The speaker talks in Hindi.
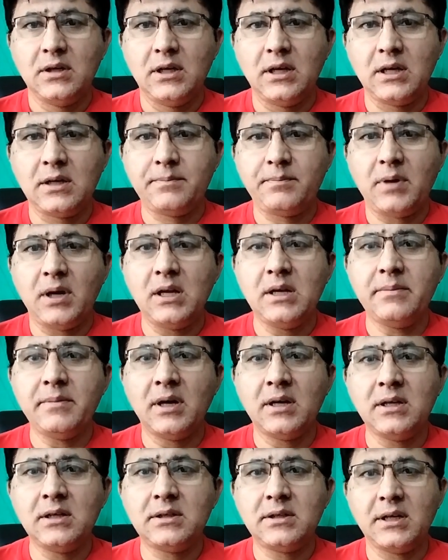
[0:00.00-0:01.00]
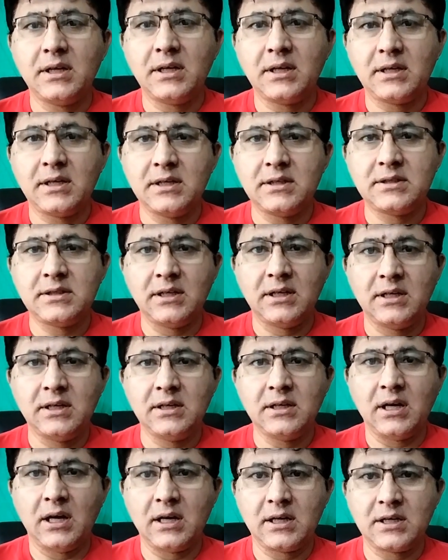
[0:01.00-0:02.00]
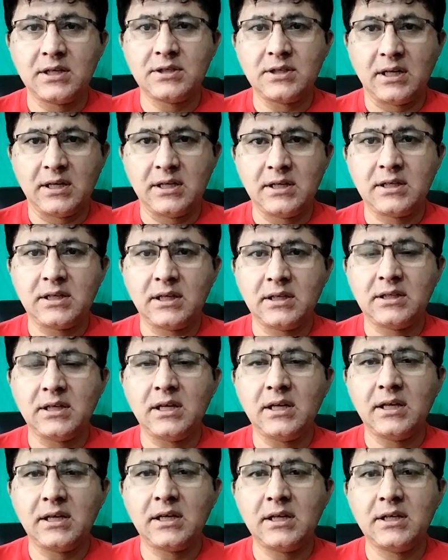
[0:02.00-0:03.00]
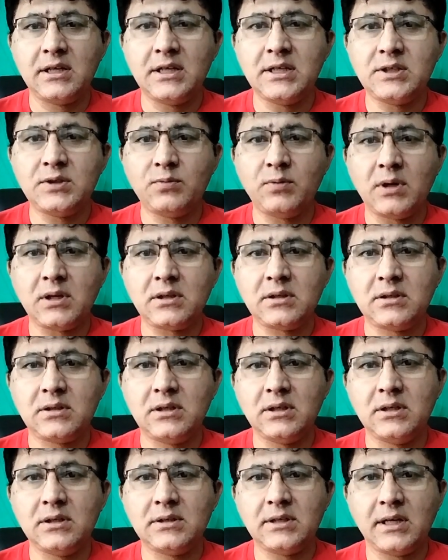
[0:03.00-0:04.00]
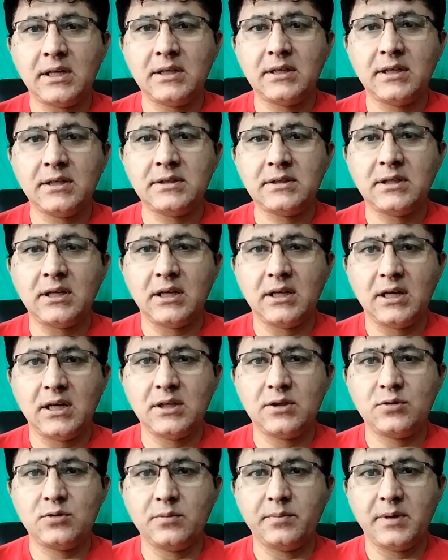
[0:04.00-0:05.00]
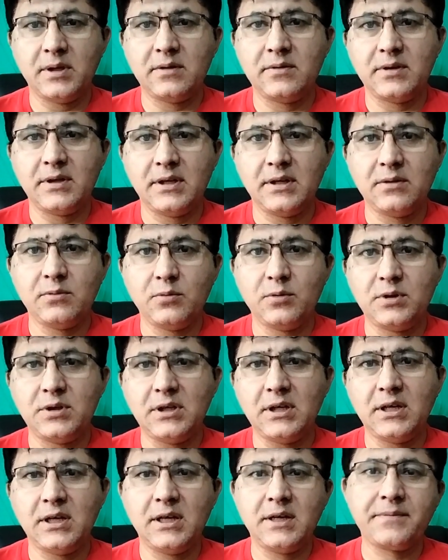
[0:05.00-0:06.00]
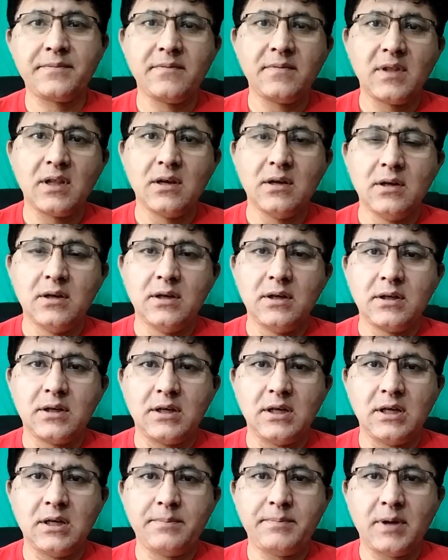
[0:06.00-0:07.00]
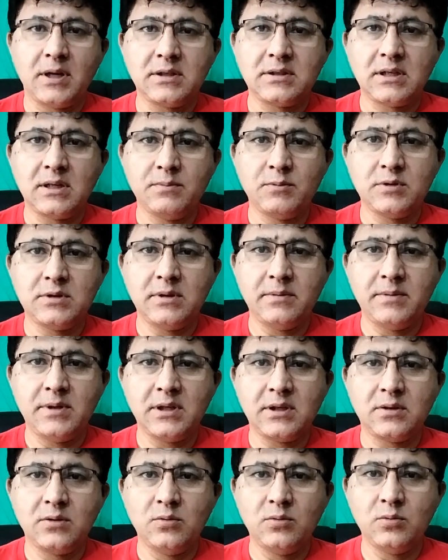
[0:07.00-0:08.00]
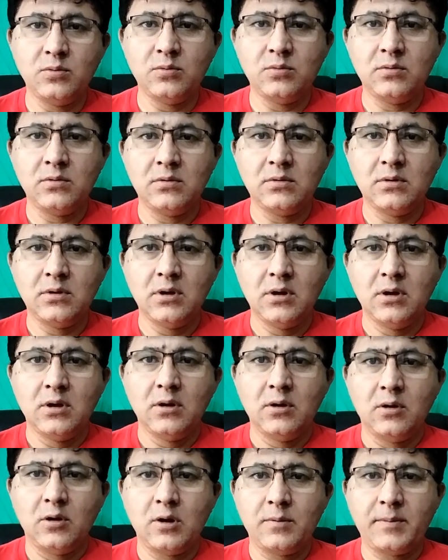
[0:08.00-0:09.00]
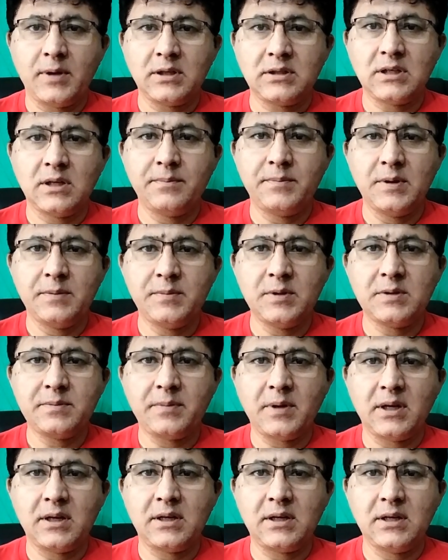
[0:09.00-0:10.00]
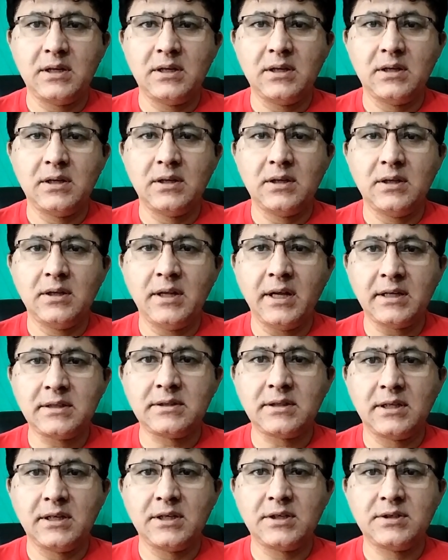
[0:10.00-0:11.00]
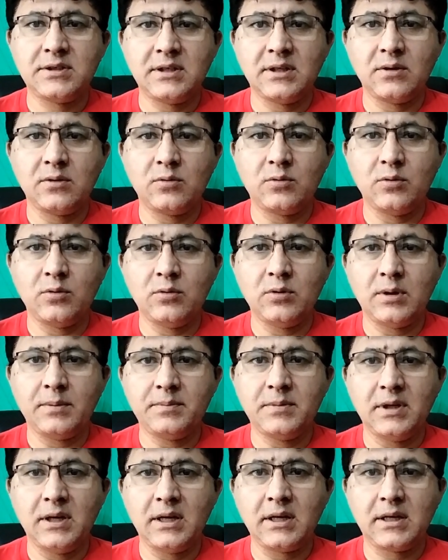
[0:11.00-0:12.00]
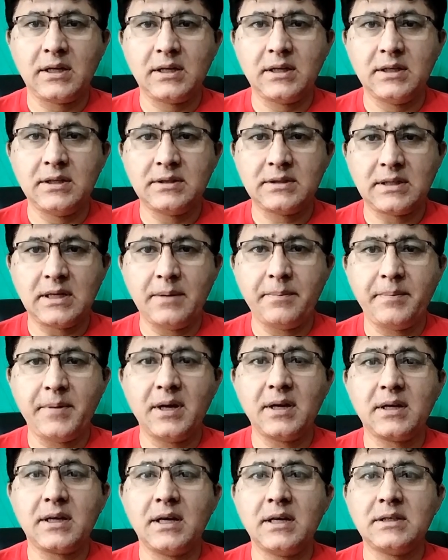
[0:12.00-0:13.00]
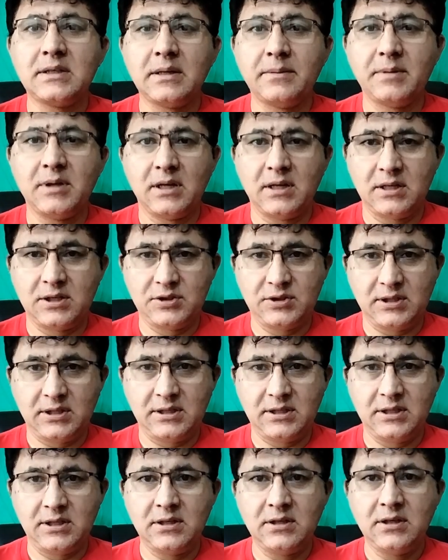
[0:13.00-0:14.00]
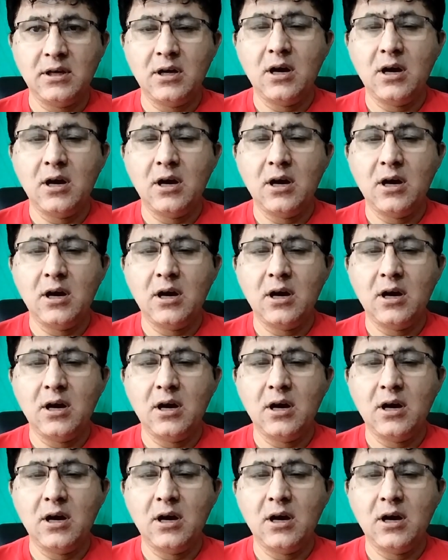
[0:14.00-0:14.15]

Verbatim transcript: एक पार्लिमानी तरीके से आगे जाने का था लेकिन इस वक्त सर दस हालात जो बन रहे हैं वो ये हैं कि पाकिस्तान मुस्लिम लीग नून और पाकिस्तान पीपल्स पार्टी नेक्स्ट इलेक्शन को अपना इस कैंपेन का हिस्सा बनाना चाहते हैं